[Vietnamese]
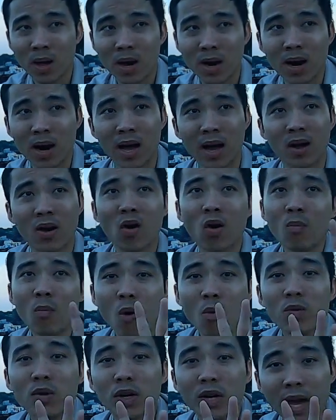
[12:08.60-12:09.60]
là có
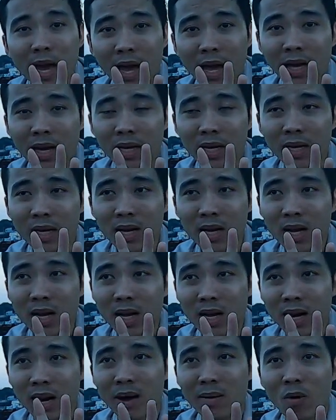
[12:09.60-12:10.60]
bốn người hàng
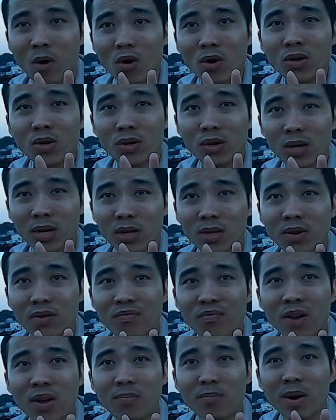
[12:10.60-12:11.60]
là mỗi người là chụp
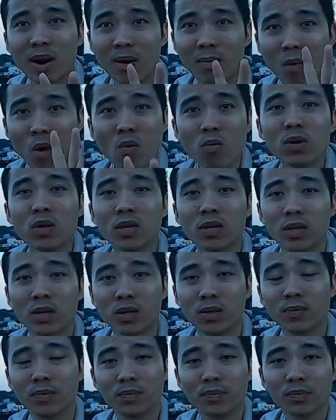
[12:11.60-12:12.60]
phim là bốn đường
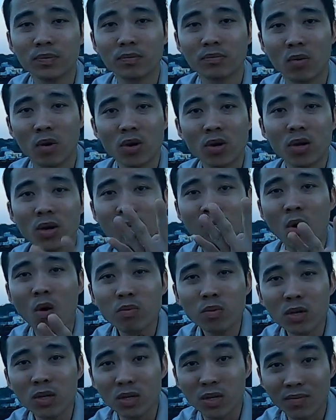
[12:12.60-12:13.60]
mỗi người là
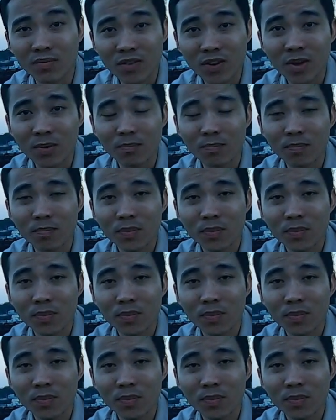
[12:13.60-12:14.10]
bốn đường chụp phim